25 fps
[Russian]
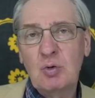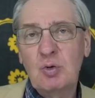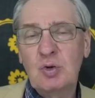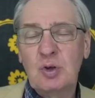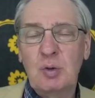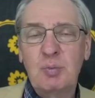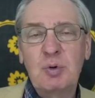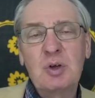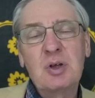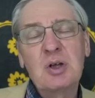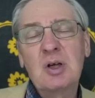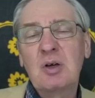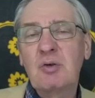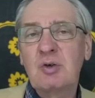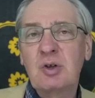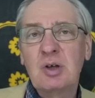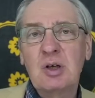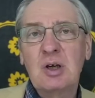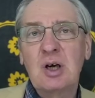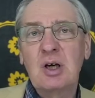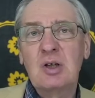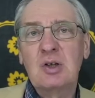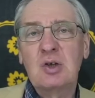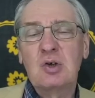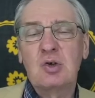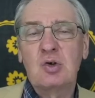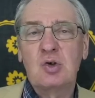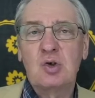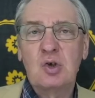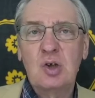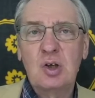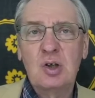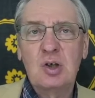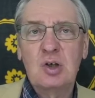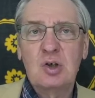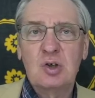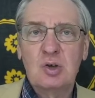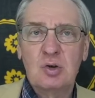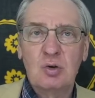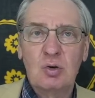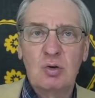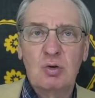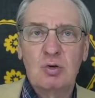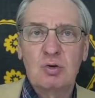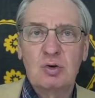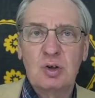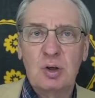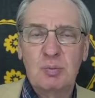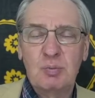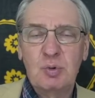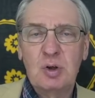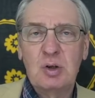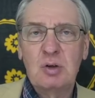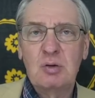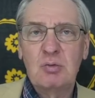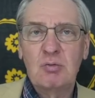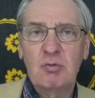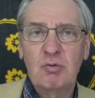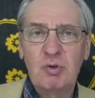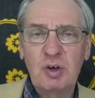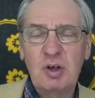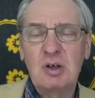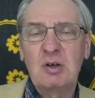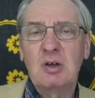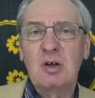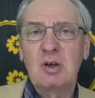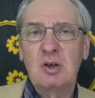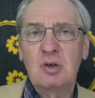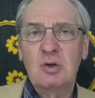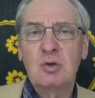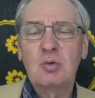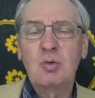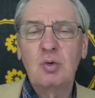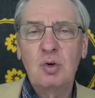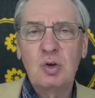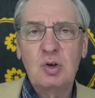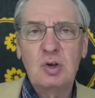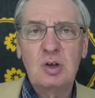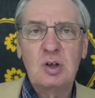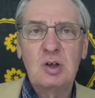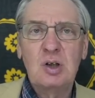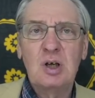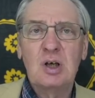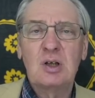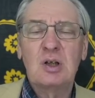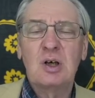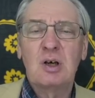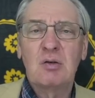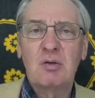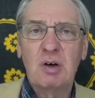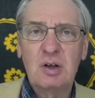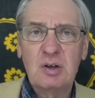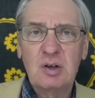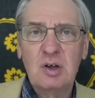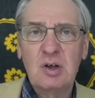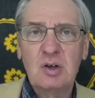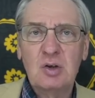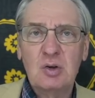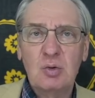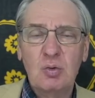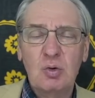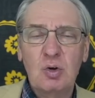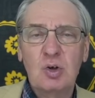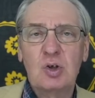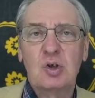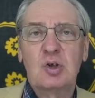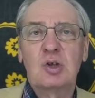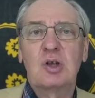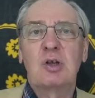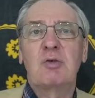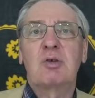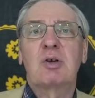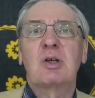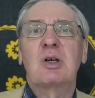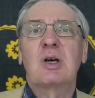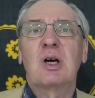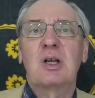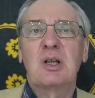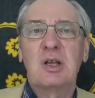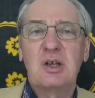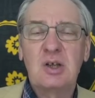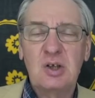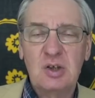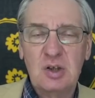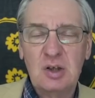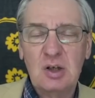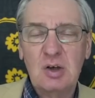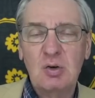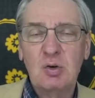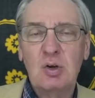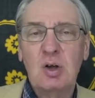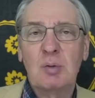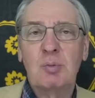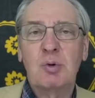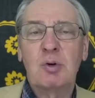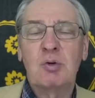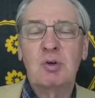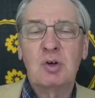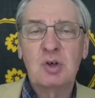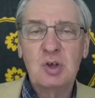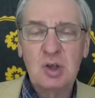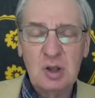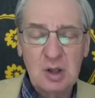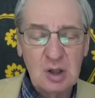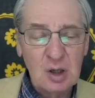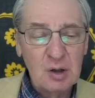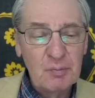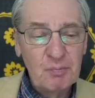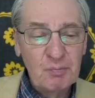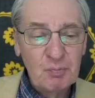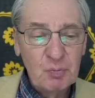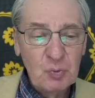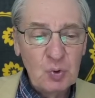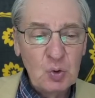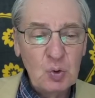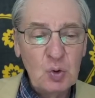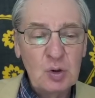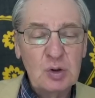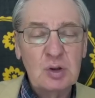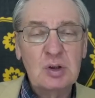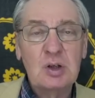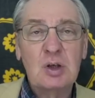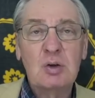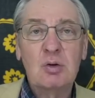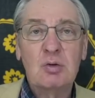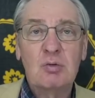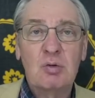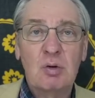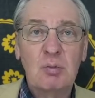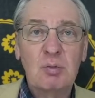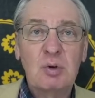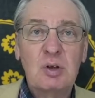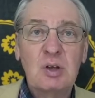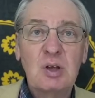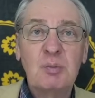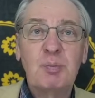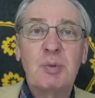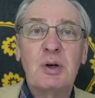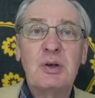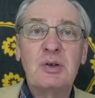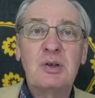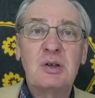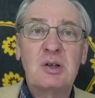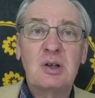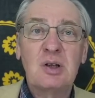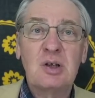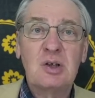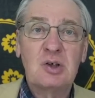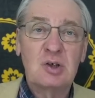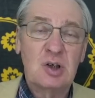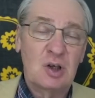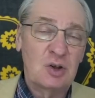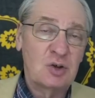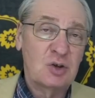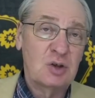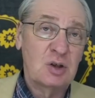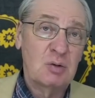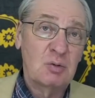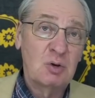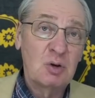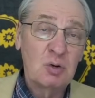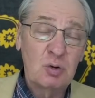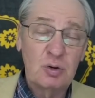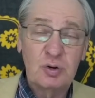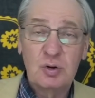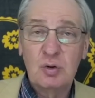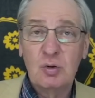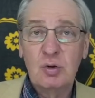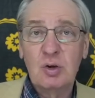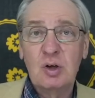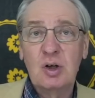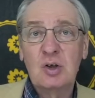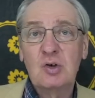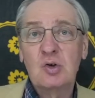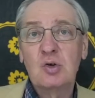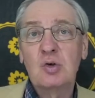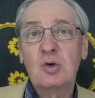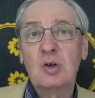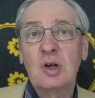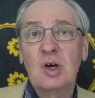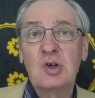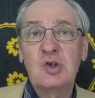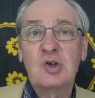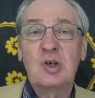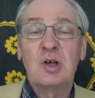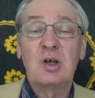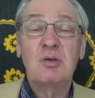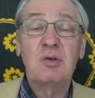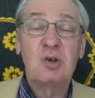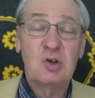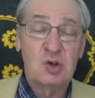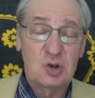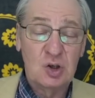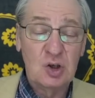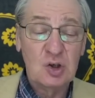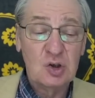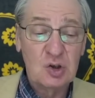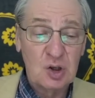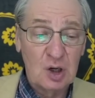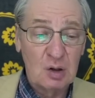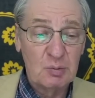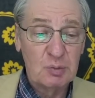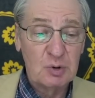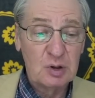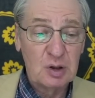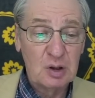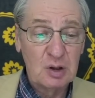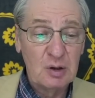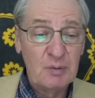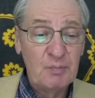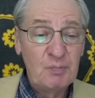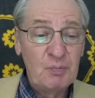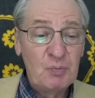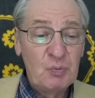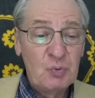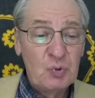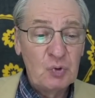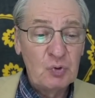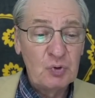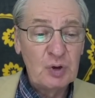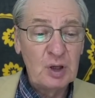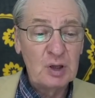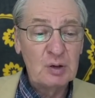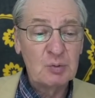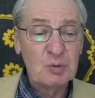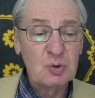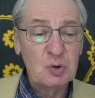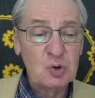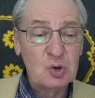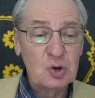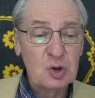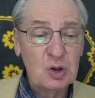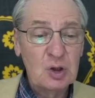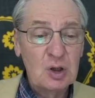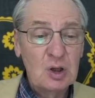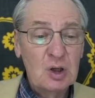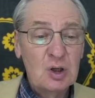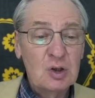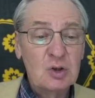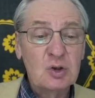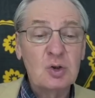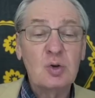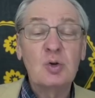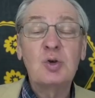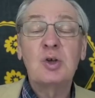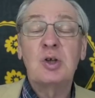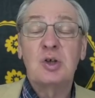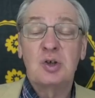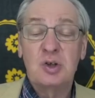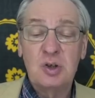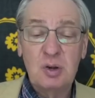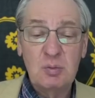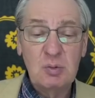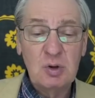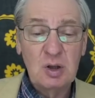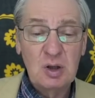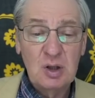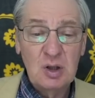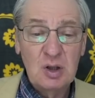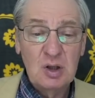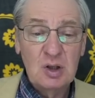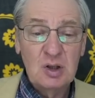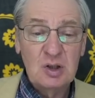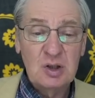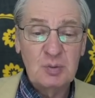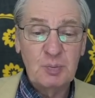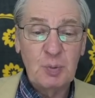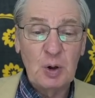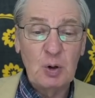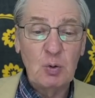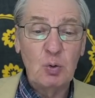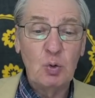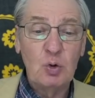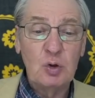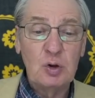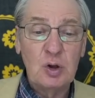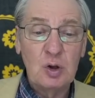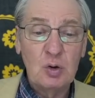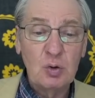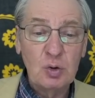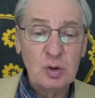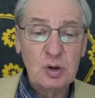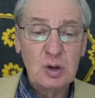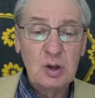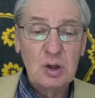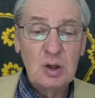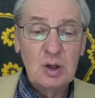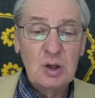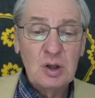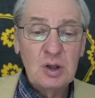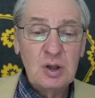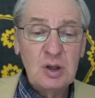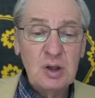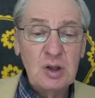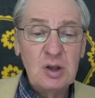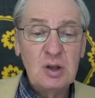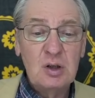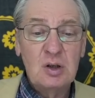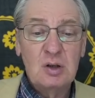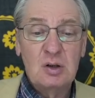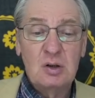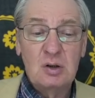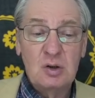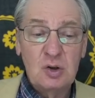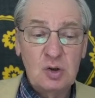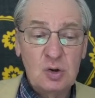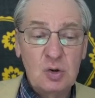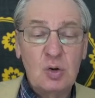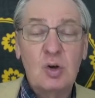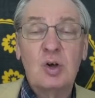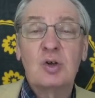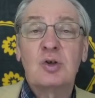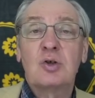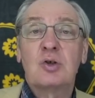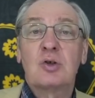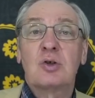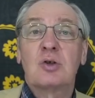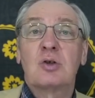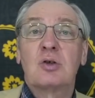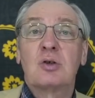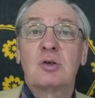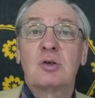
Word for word: у соперника возникает ощущение, что соперник вы рискуете, неадекватно рискуете, что наверняка есть какое-то опровержение, но это дает вам дополнительные шансы. Вот скоро речь идет о человеческих шахматах. Но в данном случае слон Е7, спокойный ход, и еще раз